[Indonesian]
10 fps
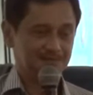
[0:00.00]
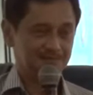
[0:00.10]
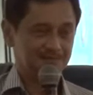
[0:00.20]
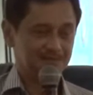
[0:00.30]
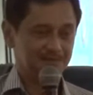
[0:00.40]

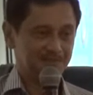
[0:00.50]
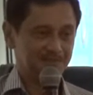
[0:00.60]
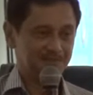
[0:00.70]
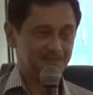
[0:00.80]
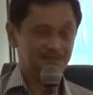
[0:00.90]
di mana
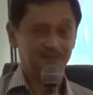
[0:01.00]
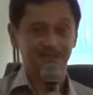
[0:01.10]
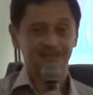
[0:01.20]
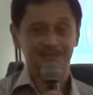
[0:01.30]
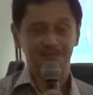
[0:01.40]
media
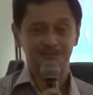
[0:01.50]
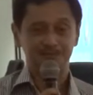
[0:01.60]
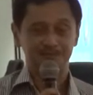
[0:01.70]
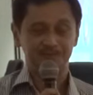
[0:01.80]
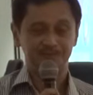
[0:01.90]
online
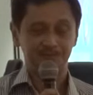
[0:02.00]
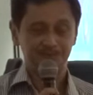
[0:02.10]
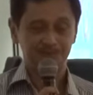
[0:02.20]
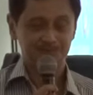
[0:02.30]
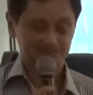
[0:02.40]
belum
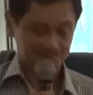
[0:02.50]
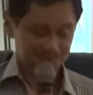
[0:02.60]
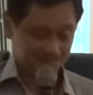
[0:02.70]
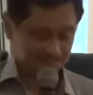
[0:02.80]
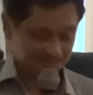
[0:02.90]
begitu
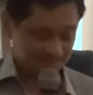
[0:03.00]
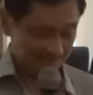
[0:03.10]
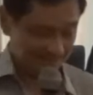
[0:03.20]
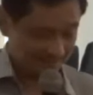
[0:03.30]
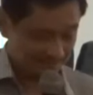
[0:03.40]

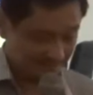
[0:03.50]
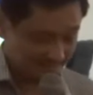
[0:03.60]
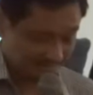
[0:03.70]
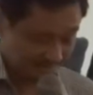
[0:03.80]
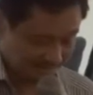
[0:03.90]
apa
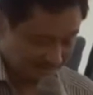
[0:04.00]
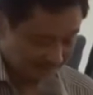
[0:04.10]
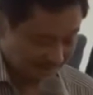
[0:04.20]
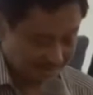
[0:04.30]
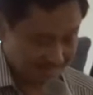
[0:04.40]
namanya
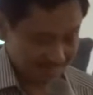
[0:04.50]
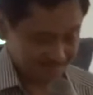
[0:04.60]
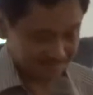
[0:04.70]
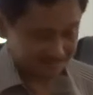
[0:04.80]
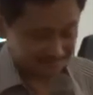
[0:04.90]

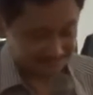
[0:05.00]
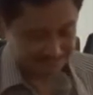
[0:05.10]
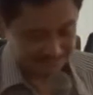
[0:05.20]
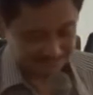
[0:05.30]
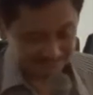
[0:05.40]
marak ya.
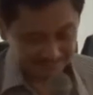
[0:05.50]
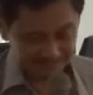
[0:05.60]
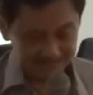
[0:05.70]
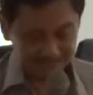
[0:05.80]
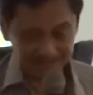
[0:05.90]

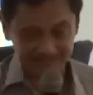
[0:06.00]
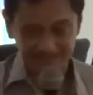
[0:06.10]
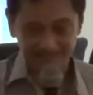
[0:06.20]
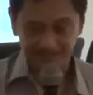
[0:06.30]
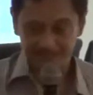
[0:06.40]

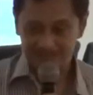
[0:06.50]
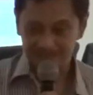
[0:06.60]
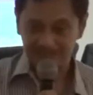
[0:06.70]
Ini mungkin